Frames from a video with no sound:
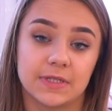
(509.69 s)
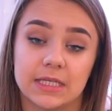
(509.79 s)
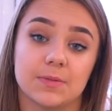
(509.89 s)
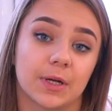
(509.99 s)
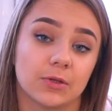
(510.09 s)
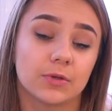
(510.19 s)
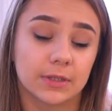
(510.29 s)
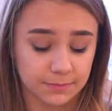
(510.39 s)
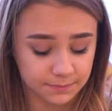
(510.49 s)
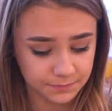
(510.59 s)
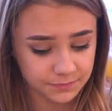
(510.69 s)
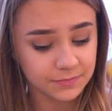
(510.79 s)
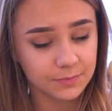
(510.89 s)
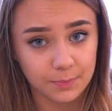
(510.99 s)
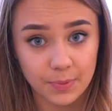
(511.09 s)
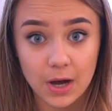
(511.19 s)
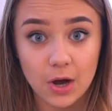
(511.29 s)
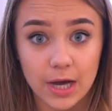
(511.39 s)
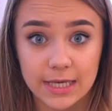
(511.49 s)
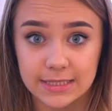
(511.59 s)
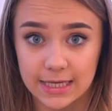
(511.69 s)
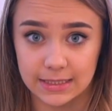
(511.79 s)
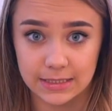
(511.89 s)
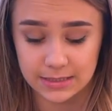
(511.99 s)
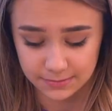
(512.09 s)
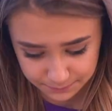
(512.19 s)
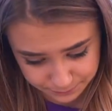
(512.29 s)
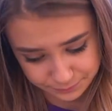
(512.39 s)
все эти продукты по отдельности.